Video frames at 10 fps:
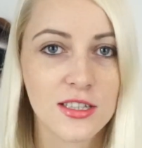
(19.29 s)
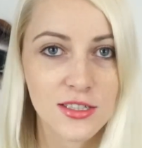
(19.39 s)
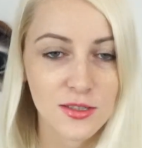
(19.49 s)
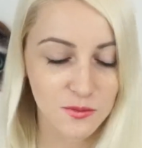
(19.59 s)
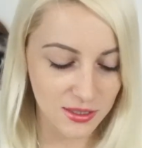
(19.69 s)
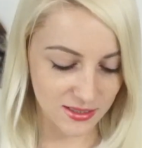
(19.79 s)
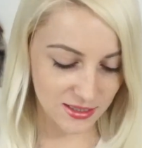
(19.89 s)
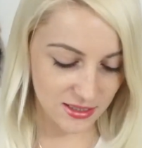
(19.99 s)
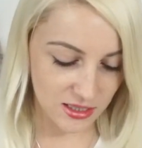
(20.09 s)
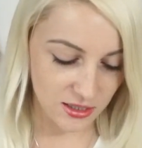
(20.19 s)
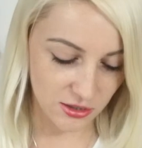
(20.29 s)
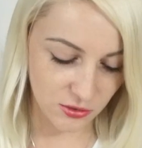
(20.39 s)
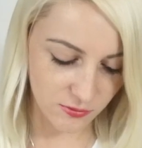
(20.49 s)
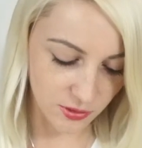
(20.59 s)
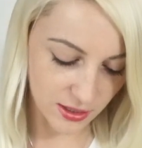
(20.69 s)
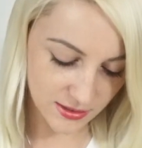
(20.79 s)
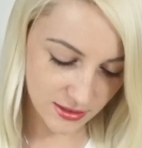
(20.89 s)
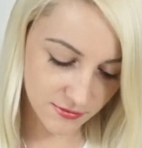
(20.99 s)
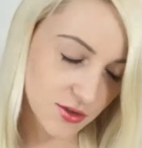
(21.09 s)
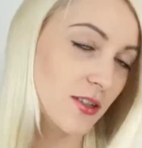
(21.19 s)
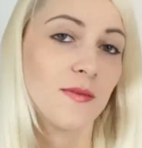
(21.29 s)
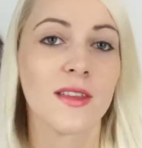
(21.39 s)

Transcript: Na śmiece standardowo jak zawsze.